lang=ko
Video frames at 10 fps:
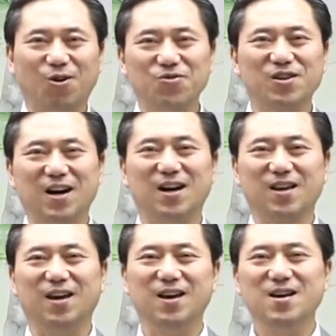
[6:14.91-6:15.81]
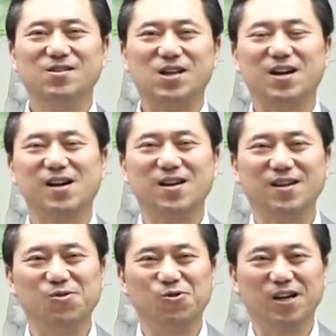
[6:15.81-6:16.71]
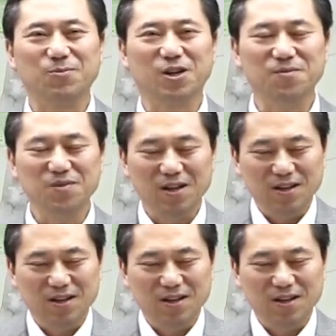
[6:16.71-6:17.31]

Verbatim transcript: 건강하게 살아가기를 원하면